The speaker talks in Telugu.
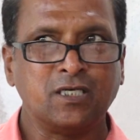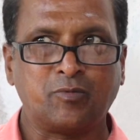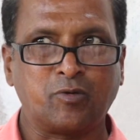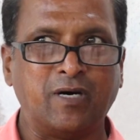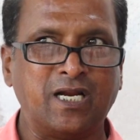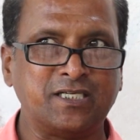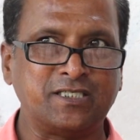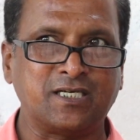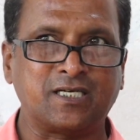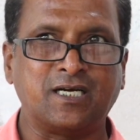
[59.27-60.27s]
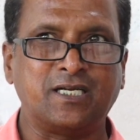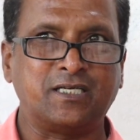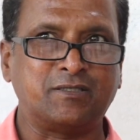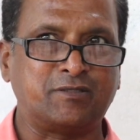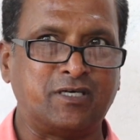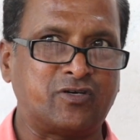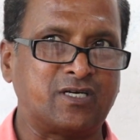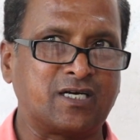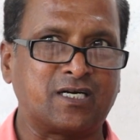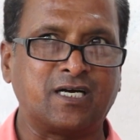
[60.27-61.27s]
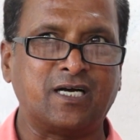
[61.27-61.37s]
ఇప్పుడు బాలాజీ నగర్ కానీ జవహర్ నగర్